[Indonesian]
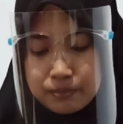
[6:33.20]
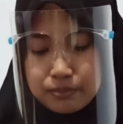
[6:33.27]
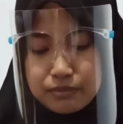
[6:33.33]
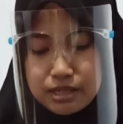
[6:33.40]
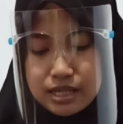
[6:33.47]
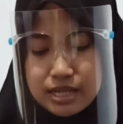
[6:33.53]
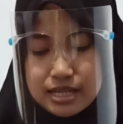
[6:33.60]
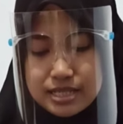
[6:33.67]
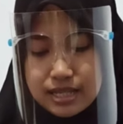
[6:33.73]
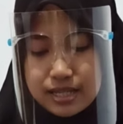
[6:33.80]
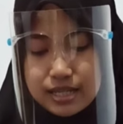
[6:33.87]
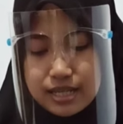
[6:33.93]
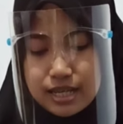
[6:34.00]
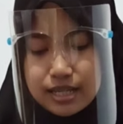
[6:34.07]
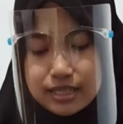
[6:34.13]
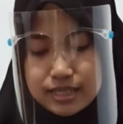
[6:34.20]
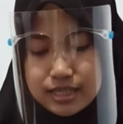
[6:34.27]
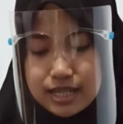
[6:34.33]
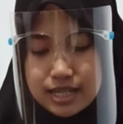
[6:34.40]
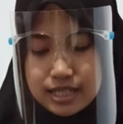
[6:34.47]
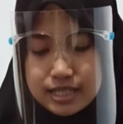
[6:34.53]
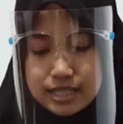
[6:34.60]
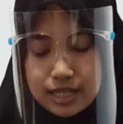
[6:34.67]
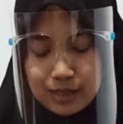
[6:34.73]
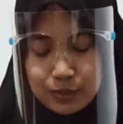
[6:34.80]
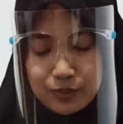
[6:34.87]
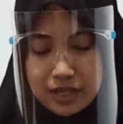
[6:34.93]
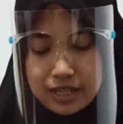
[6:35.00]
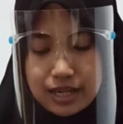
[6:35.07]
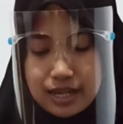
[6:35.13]
menggeseknya dengan
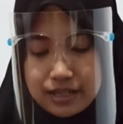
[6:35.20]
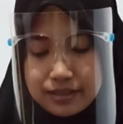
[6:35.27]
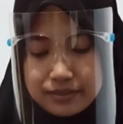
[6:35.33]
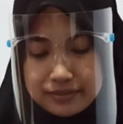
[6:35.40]
satu arah